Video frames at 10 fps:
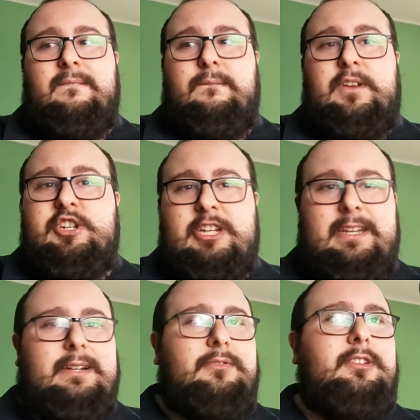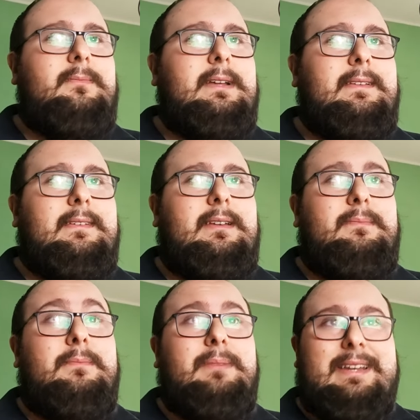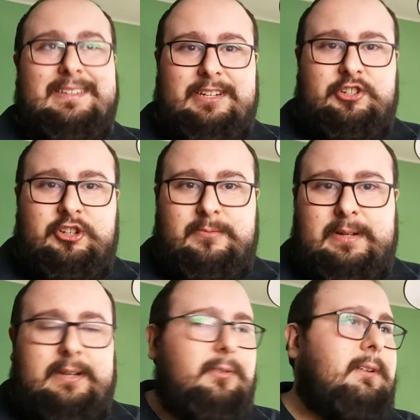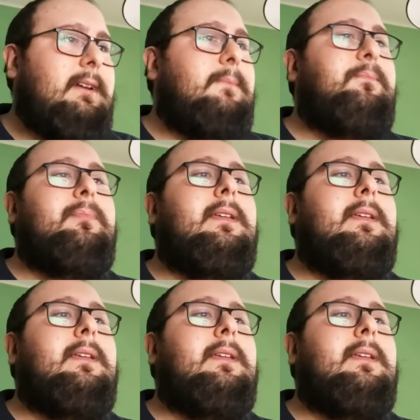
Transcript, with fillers: vicina Osimen sarebbe il Paris Saint Germain, ok?